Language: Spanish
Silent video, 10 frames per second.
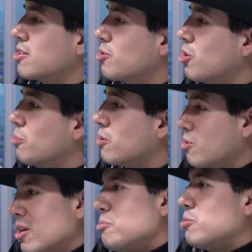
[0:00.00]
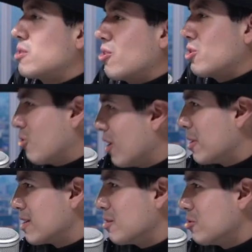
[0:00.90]
esa segunda oportunidad pues creo que todos la
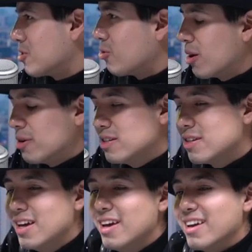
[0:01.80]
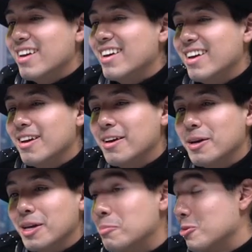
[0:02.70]
merecemos alguna vez.
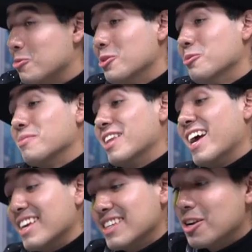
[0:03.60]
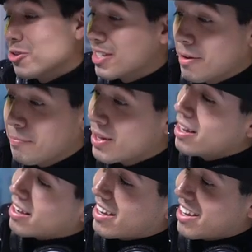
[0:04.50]
Eh, y pues bueno, de ahí salió esa.
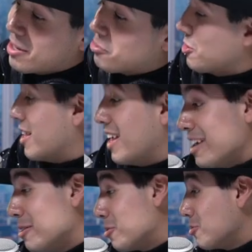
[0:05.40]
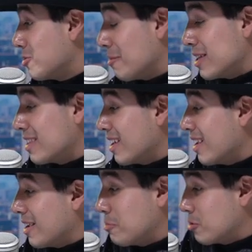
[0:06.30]
Y pues ya de ahí
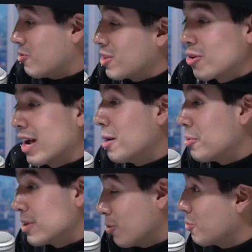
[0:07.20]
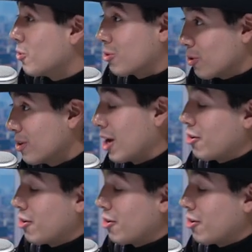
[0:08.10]
justamente pues fui a tocar la puerta de un productor que